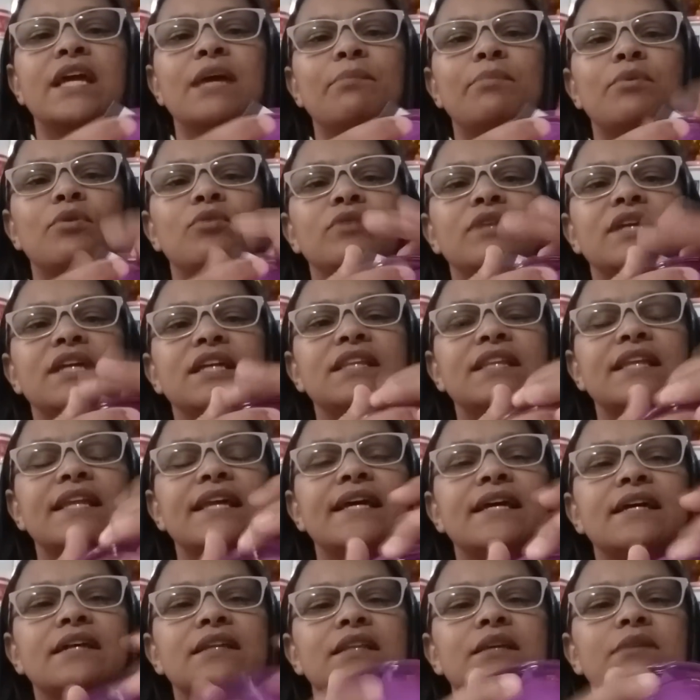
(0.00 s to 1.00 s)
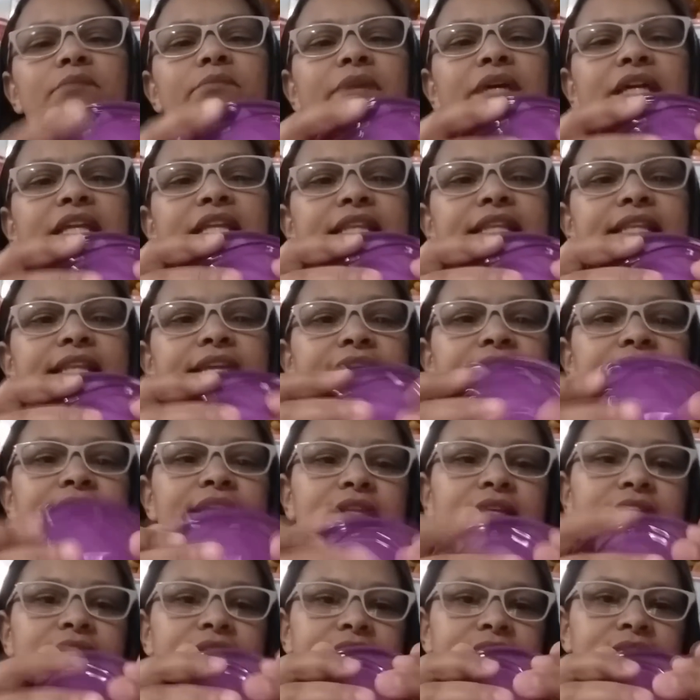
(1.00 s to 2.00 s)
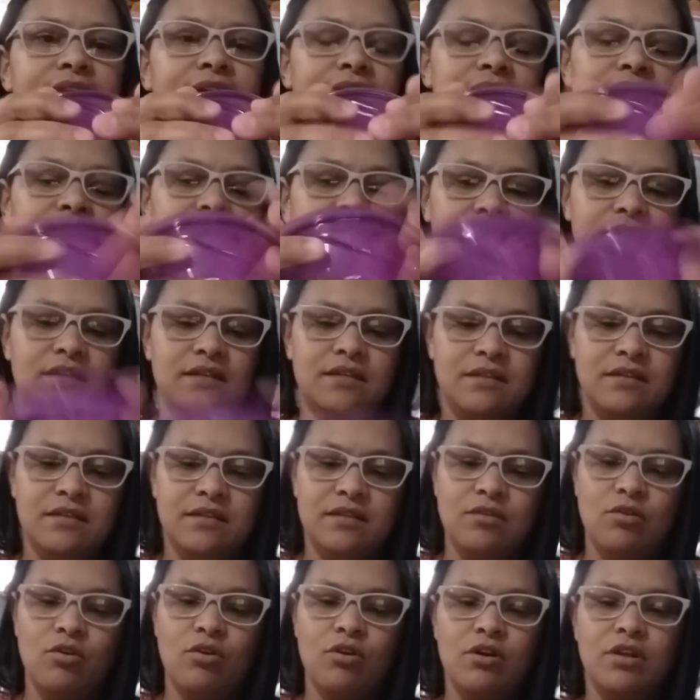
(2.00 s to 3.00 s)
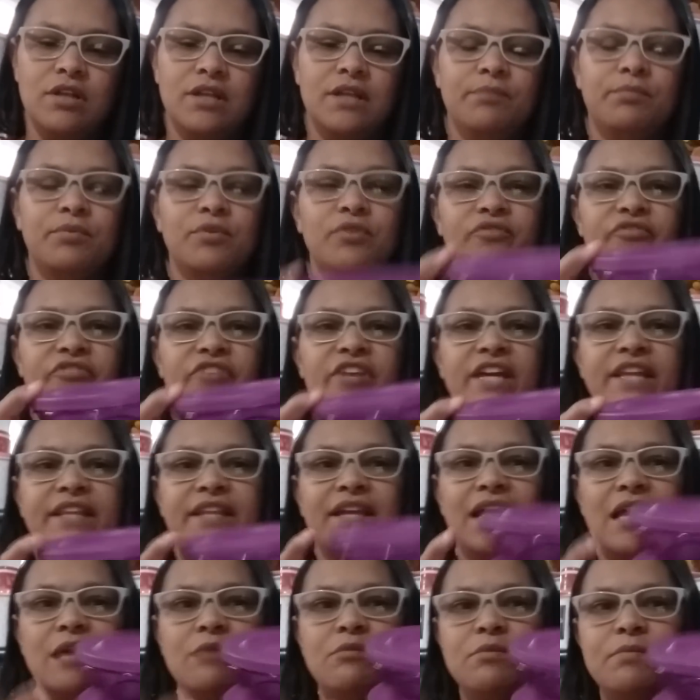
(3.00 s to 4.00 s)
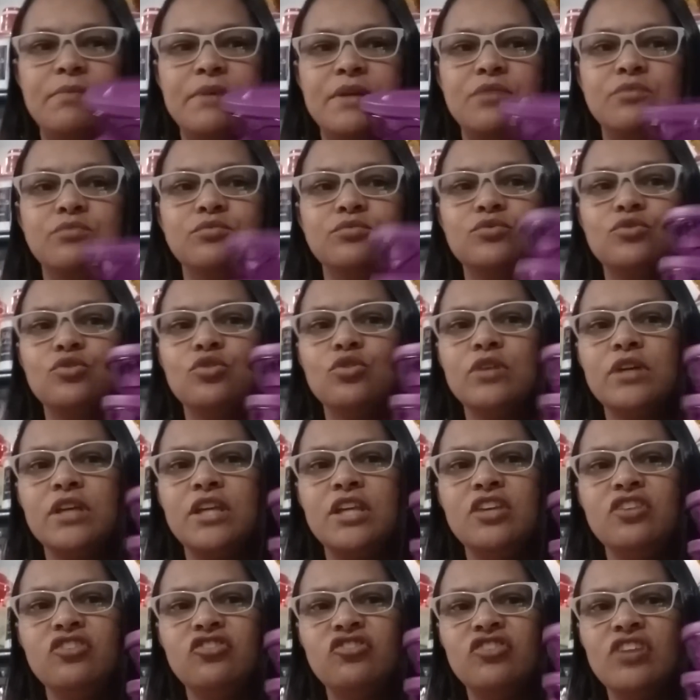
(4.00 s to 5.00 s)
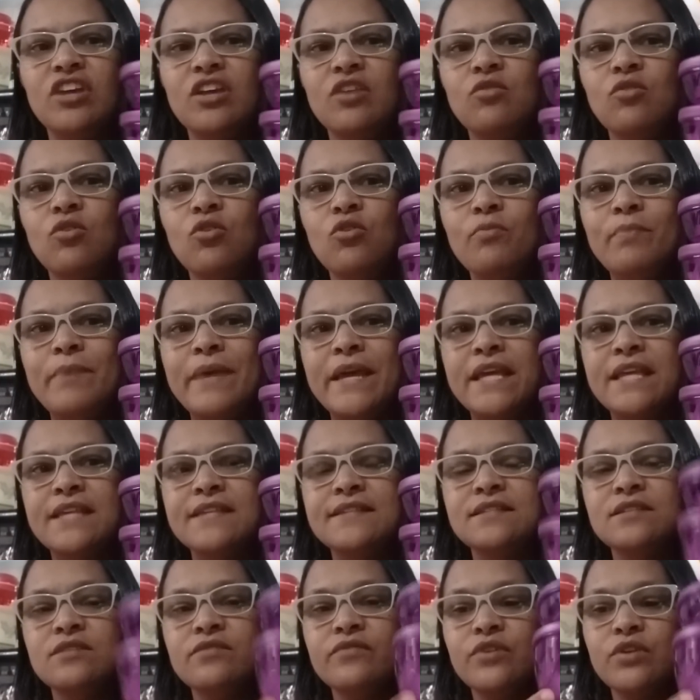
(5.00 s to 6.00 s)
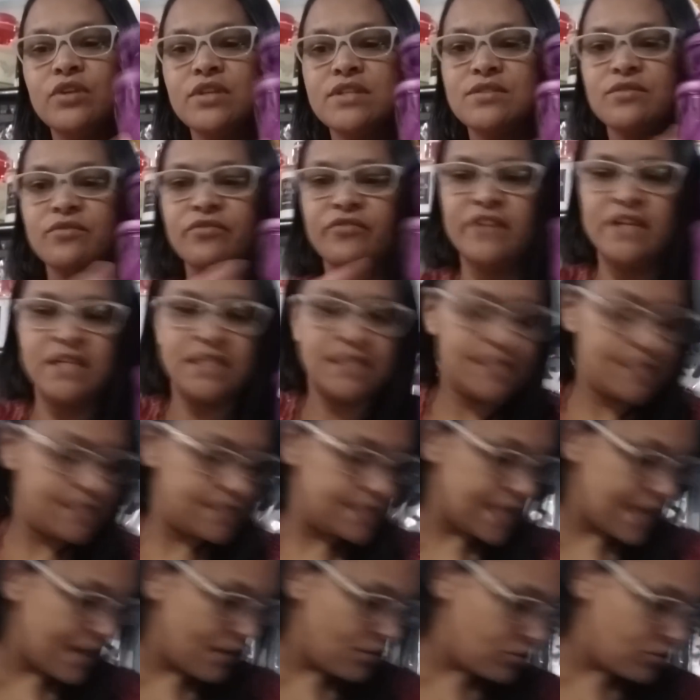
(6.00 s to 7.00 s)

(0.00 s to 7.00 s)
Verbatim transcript: a pronta entrega também dele, tá? Olha, aproveita quem me perguntou que chegou o packzinho, vendo as ofertas da